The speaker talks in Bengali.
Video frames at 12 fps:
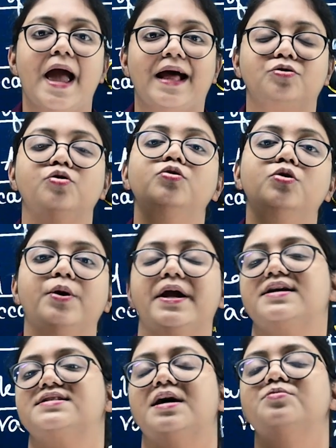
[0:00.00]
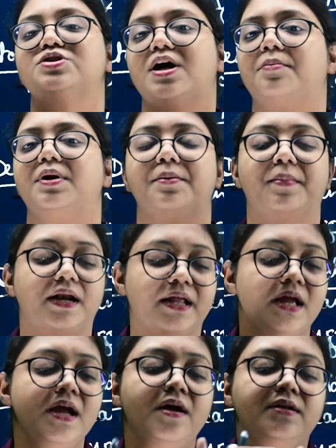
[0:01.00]
এতগুলো এক্সাম সামনে মানে
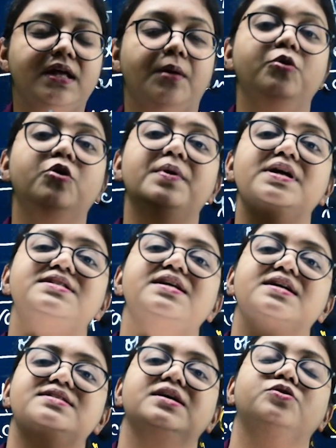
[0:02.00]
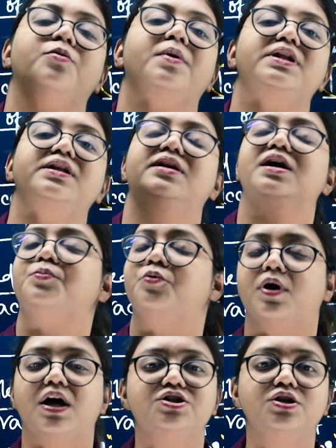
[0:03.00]
ডাব্লিউবিসিএস এর তোমাদের ডেট
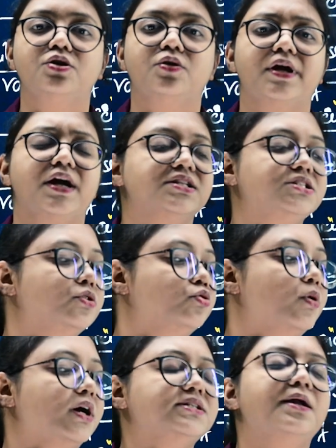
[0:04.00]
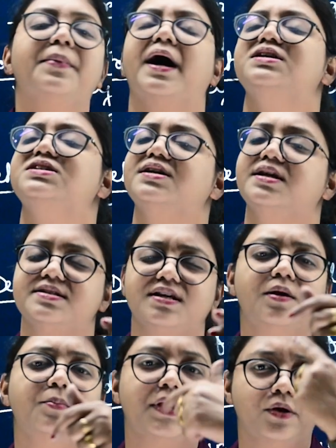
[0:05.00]
প্রকাশিত হয়ে গেছে দু হাজার
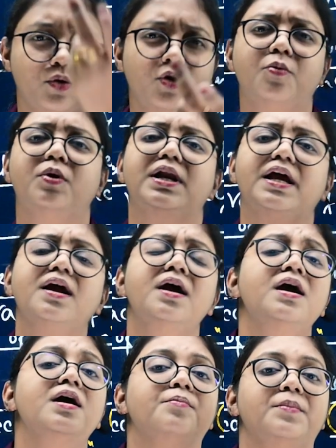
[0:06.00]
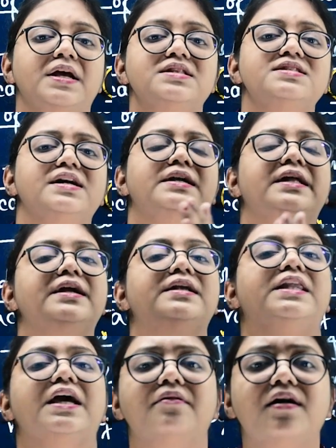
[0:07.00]
রেজাল্ট বেরোলো বলে মেনজের ডেট
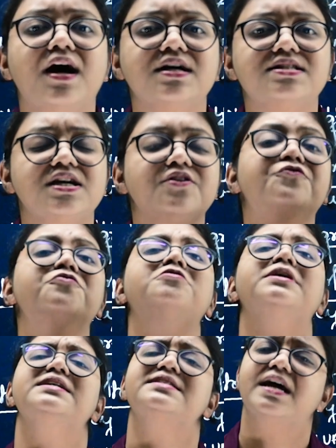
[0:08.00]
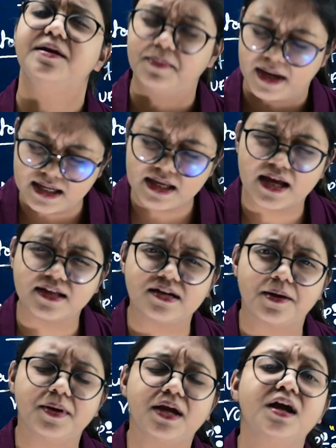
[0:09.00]
দেওয়া আছে ফুড এসআই বেরিয়ে
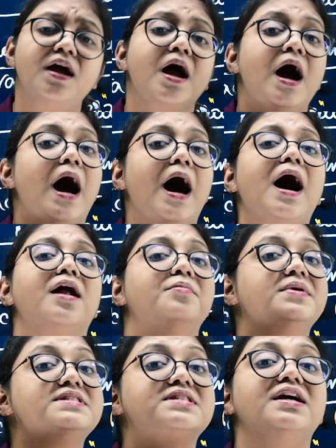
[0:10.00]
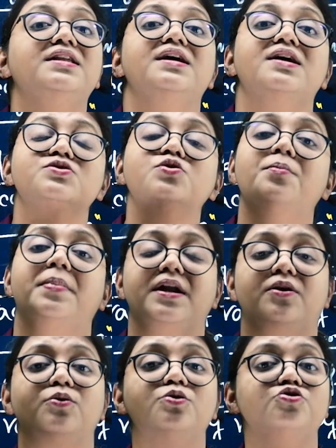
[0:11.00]
যাবে আর মিসলেনিয়াসও
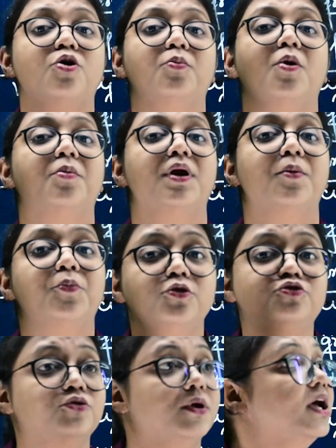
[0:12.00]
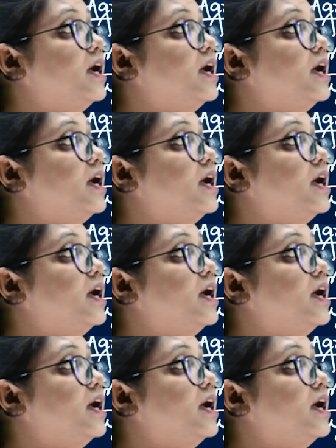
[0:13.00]
বেরোনোর সম্ভাবনা সম্ভাবনা প্রচুর